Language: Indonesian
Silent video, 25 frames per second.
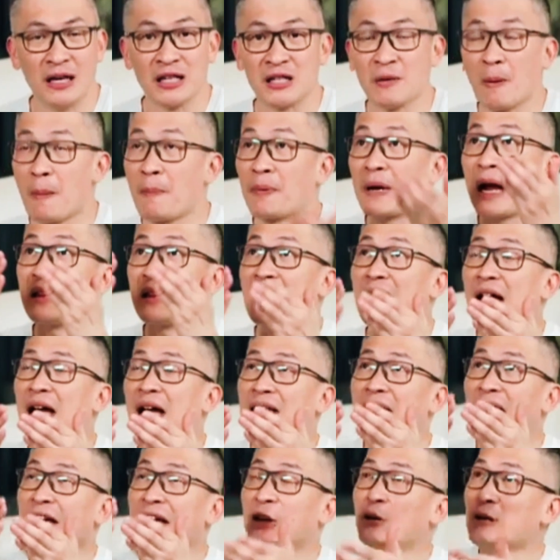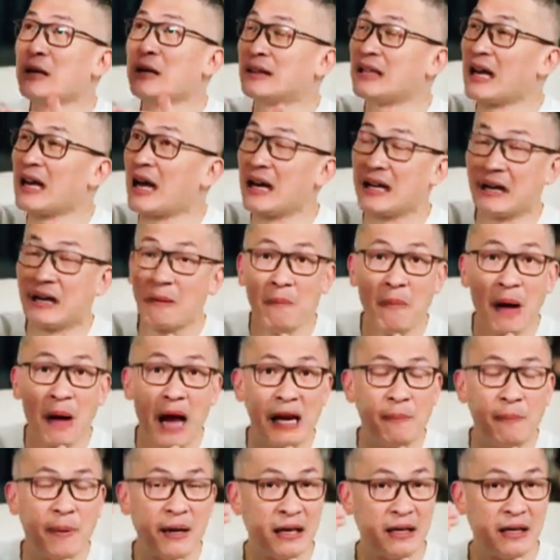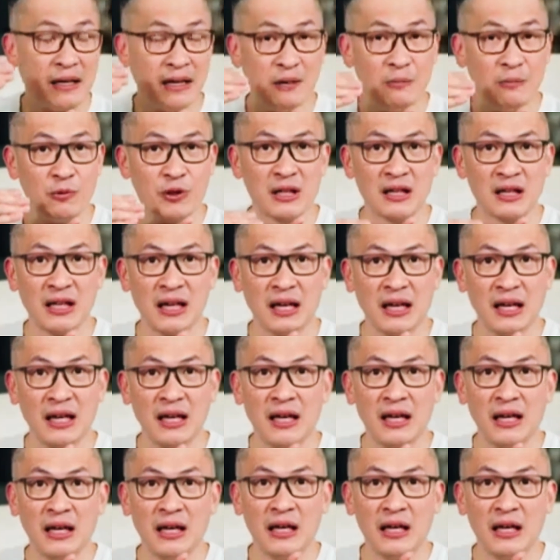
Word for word: Sebab kata-kata itu nanti akan kembali pada dirimu sendiri,